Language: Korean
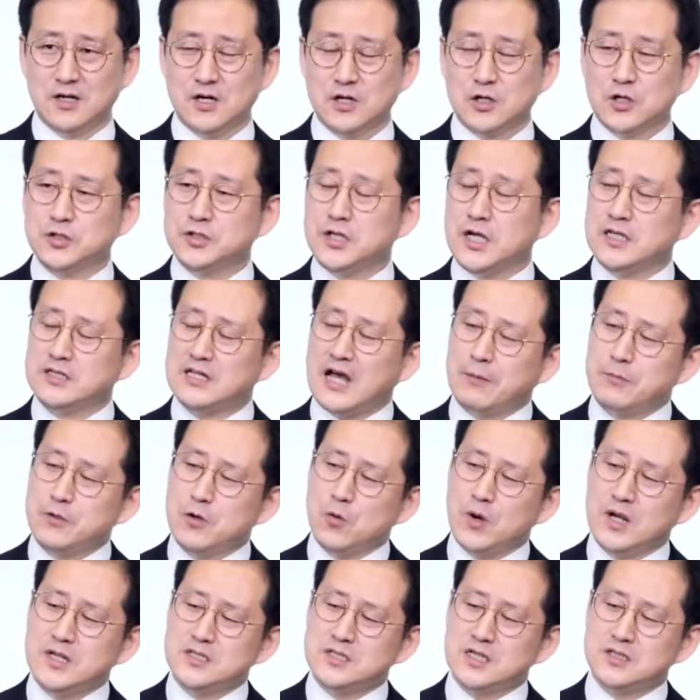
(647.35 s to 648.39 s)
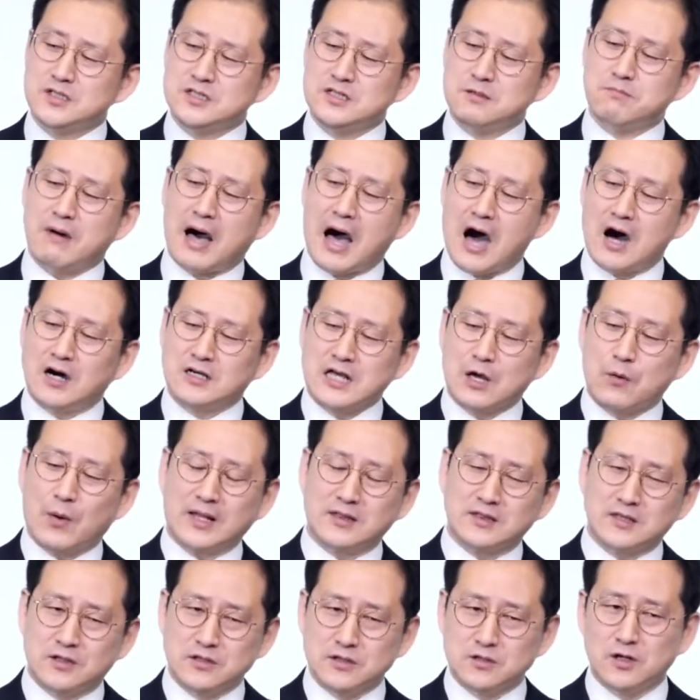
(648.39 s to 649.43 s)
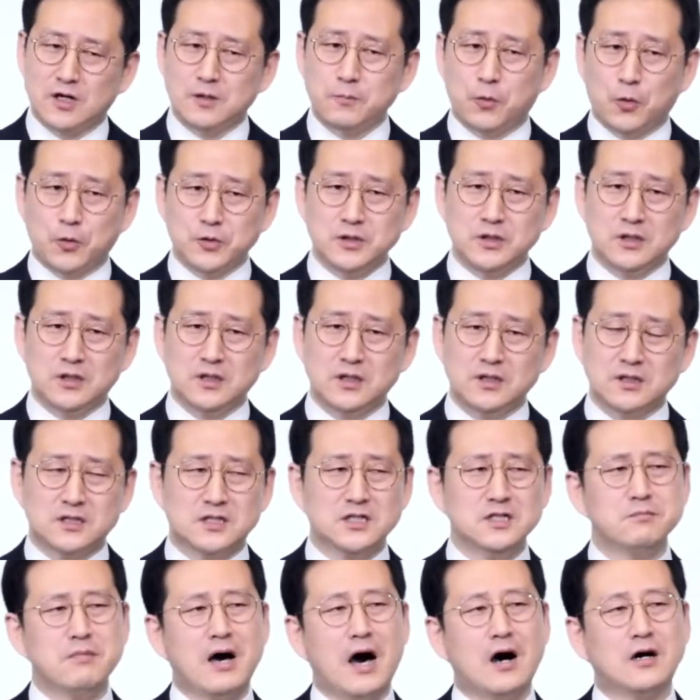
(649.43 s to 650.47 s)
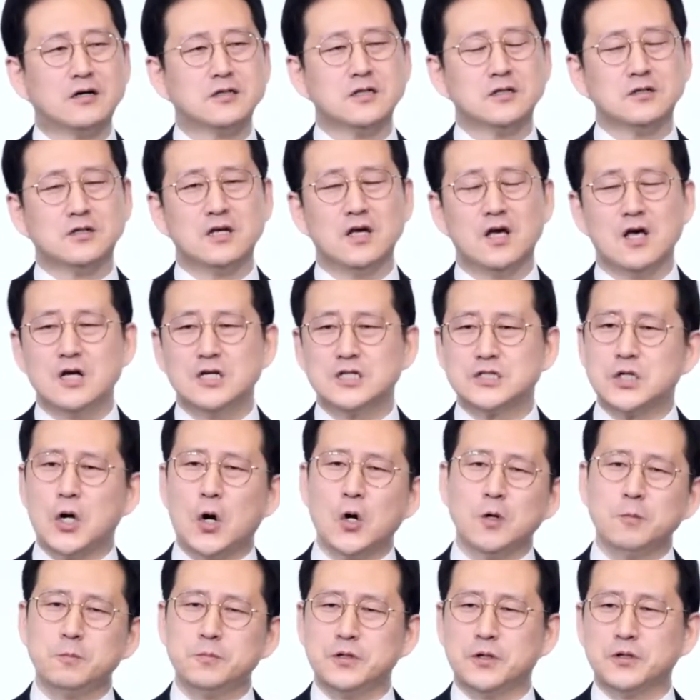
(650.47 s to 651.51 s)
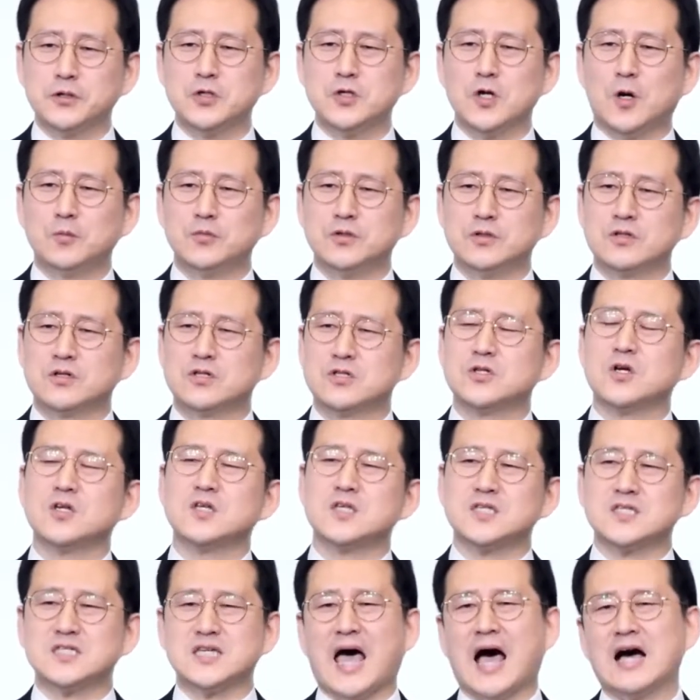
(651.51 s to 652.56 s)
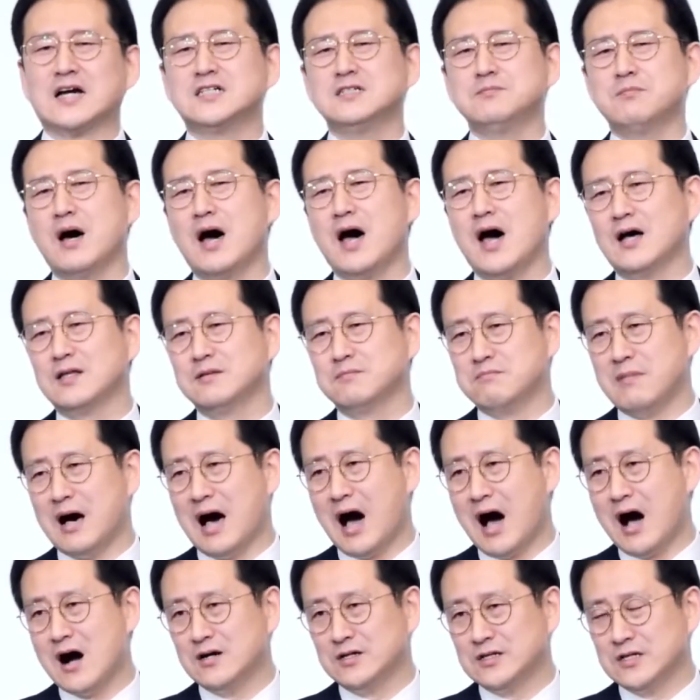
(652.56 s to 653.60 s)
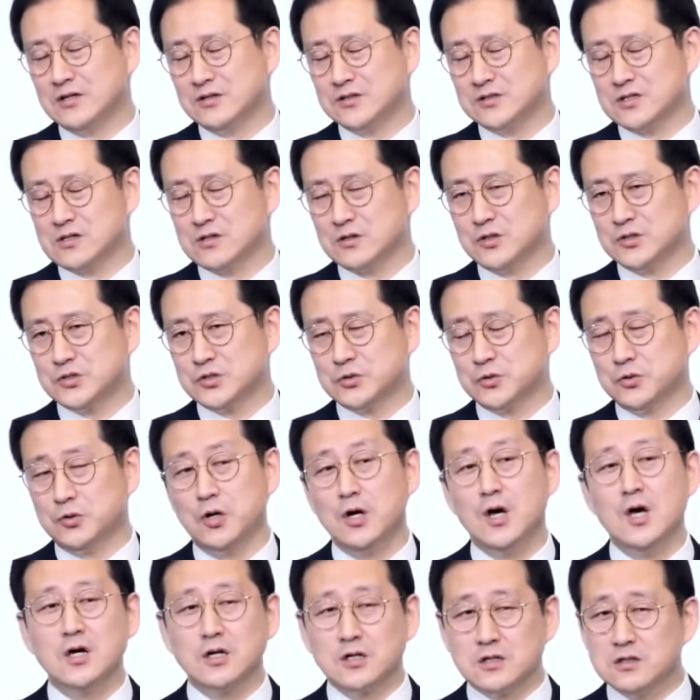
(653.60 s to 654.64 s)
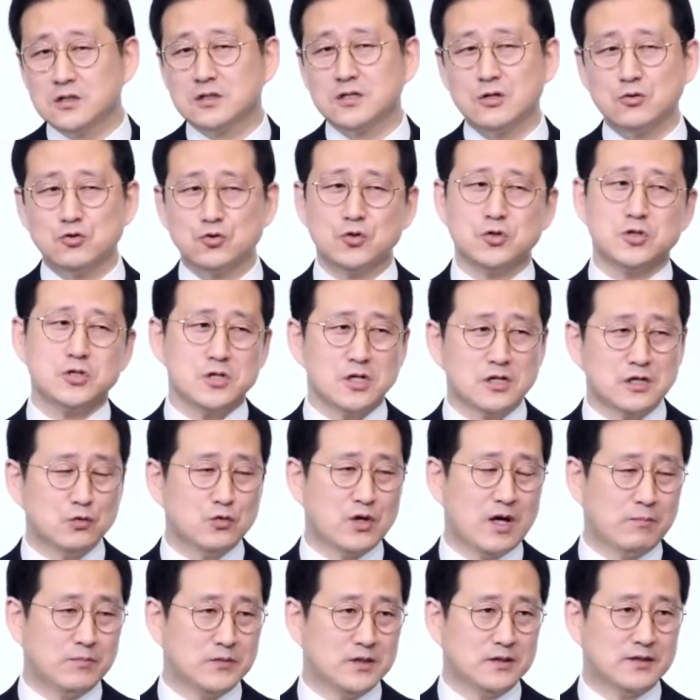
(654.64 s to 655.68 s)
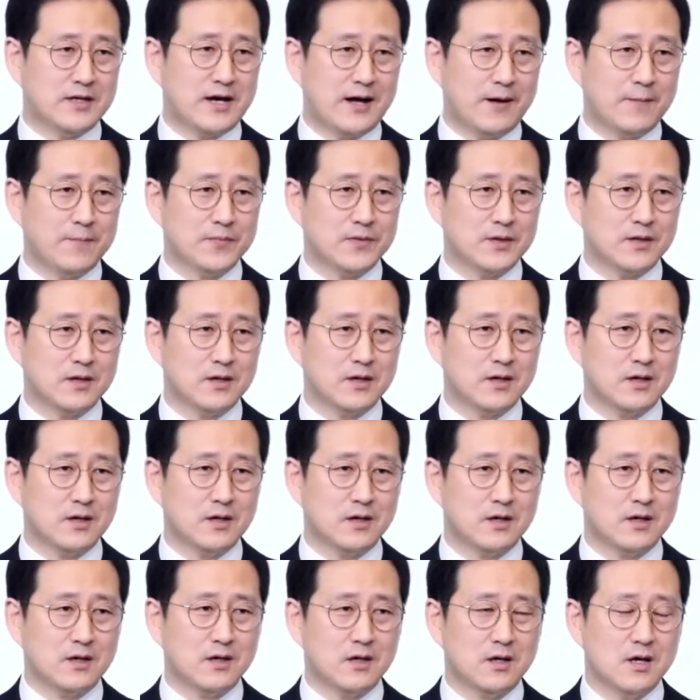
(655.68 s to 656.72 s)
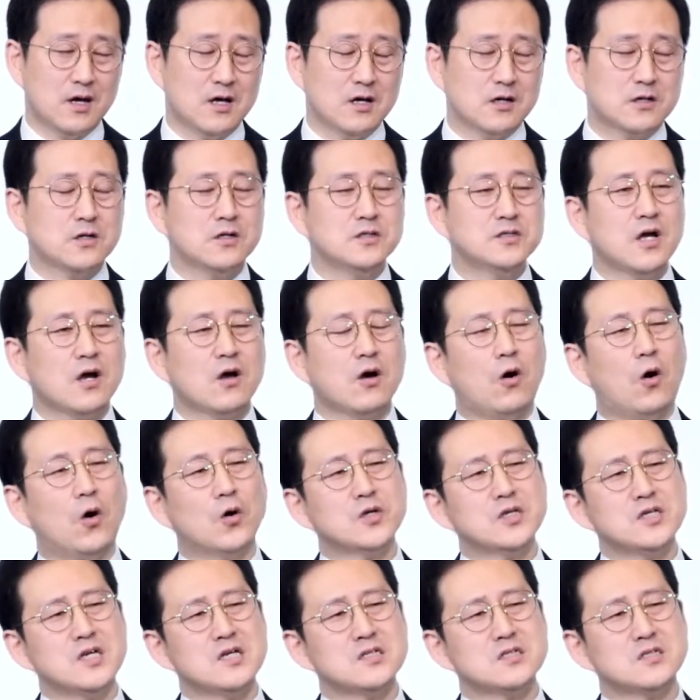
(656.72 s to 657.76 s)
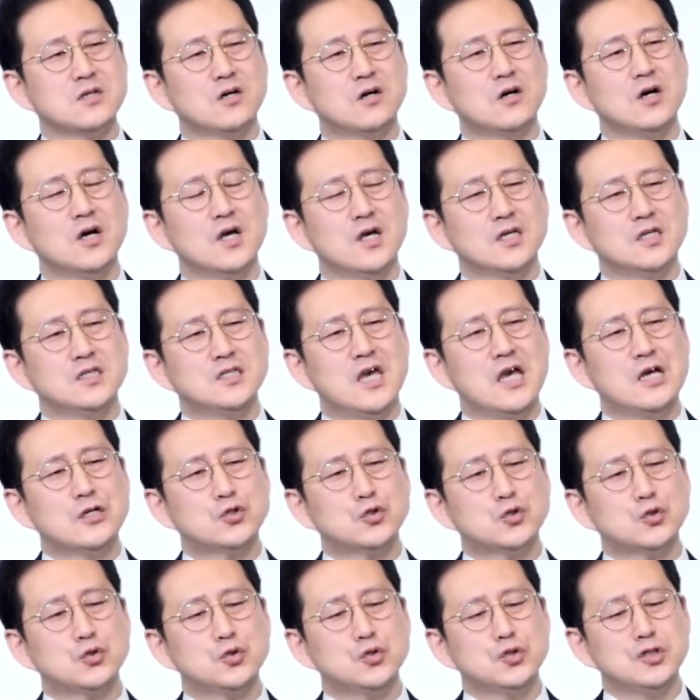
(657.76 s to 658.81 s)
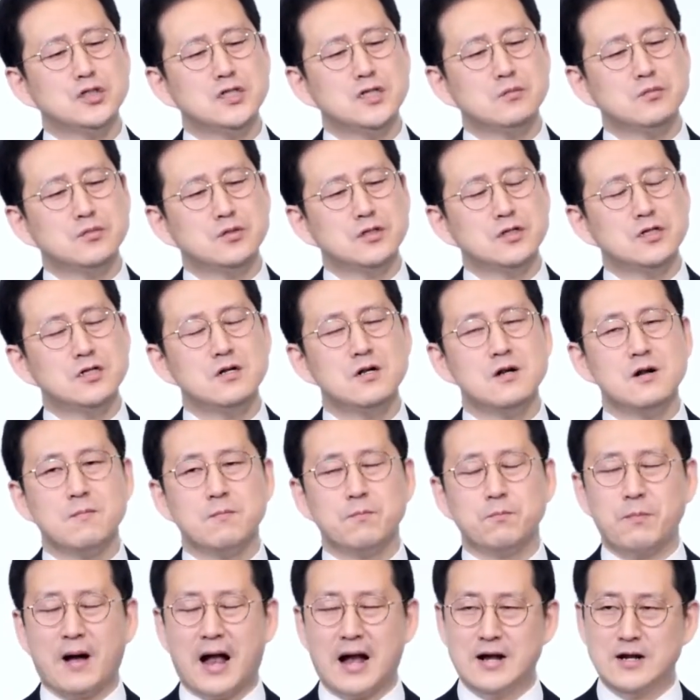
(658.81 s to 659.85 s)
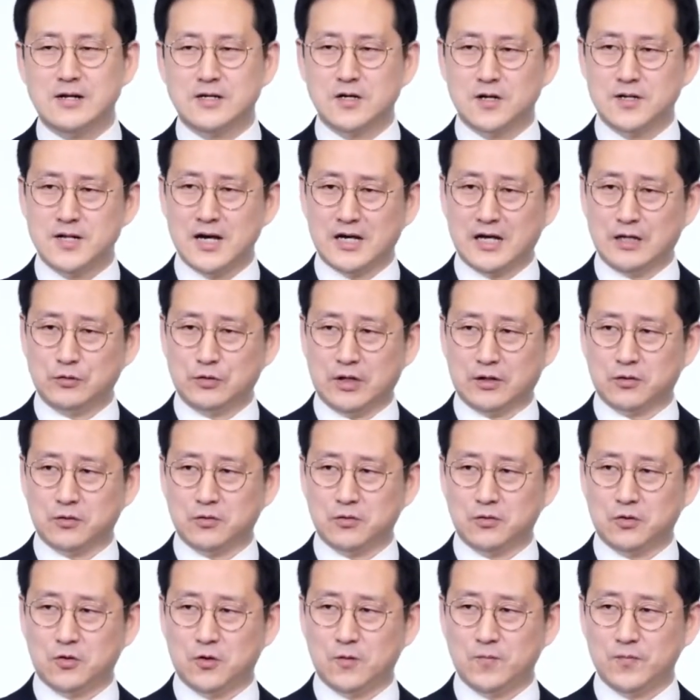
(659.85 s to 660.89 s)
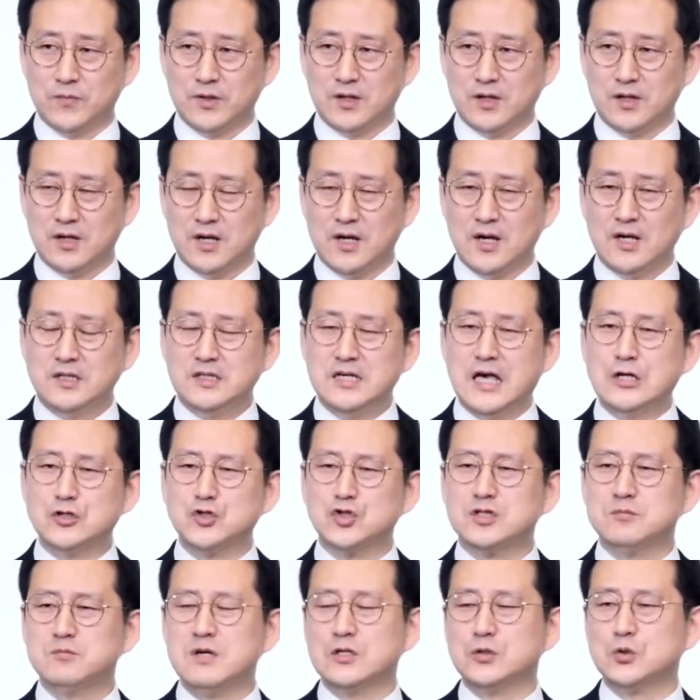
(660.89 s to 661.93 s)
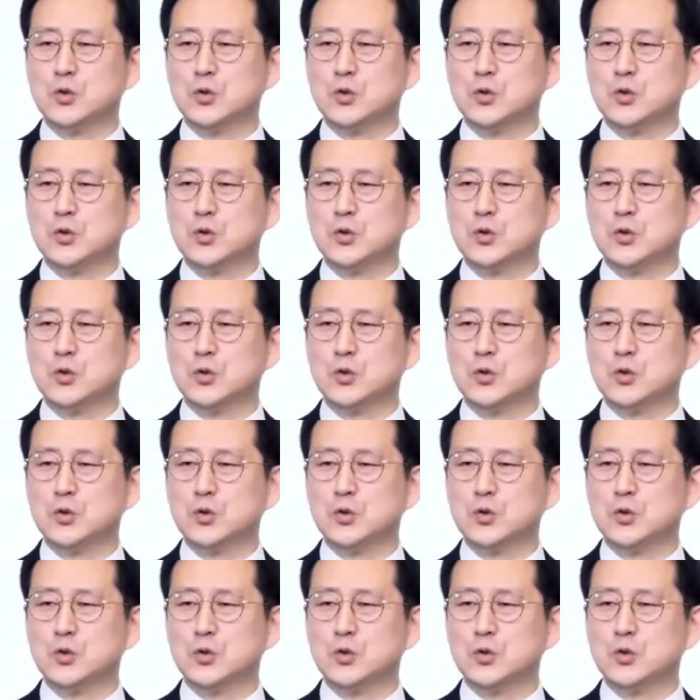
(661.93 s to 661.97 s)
그런데 이 나병 환자들이 마을에 왔다는 걸 보니 그 마을은 성벽이 없는 그저 자그마한 마을이었을 것으로 그렇게 추정이 됩니다. 그런데 거기에서 예수님을 발견하게 됐고 예수님의